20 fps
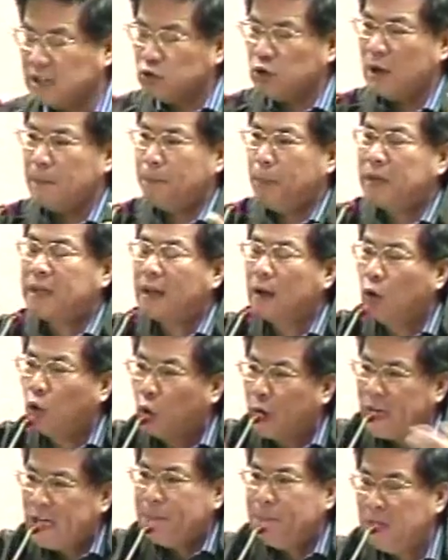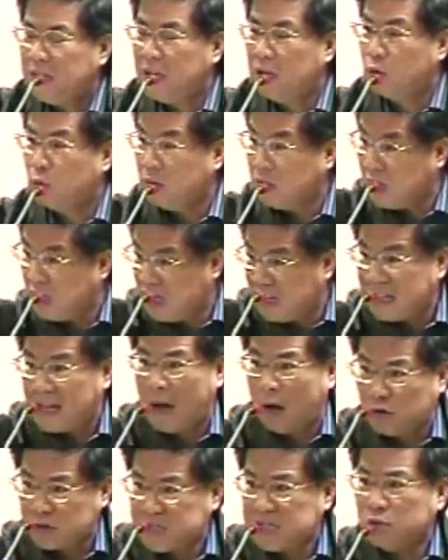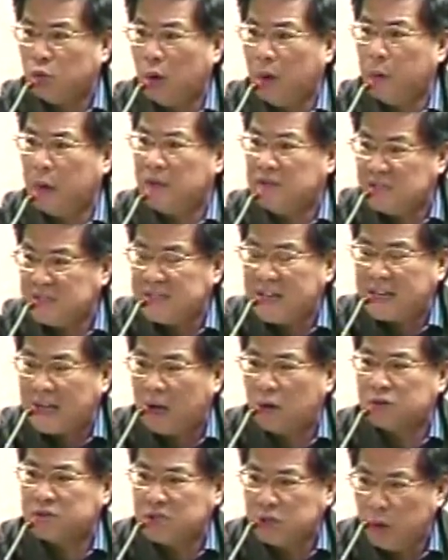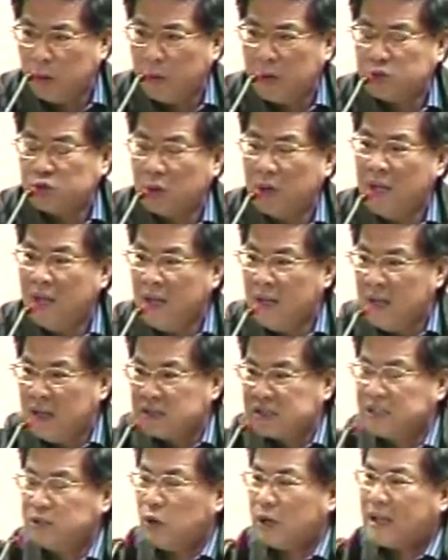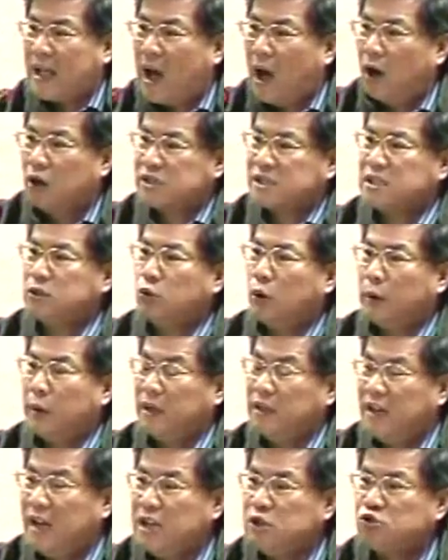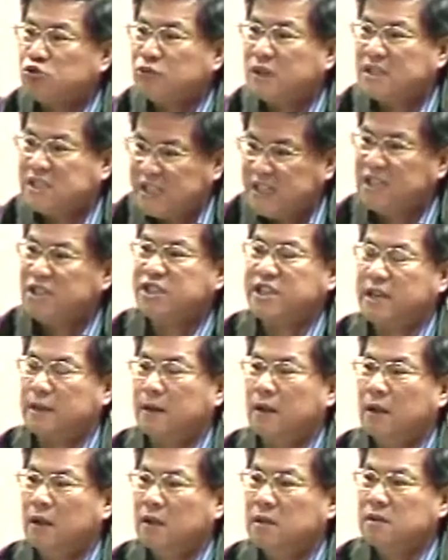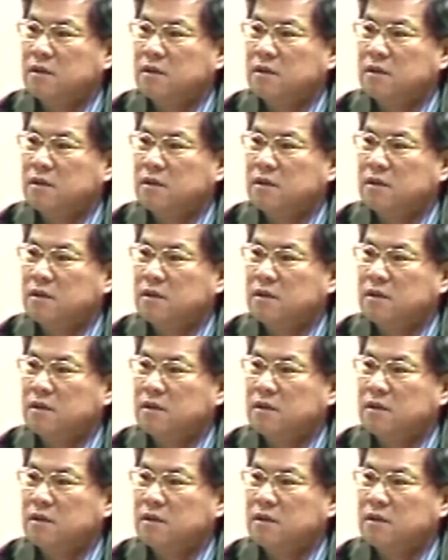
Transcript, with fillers: 针对不可回避的问题，你考试委员自己在考试院会说，针对考试委员人数的精简，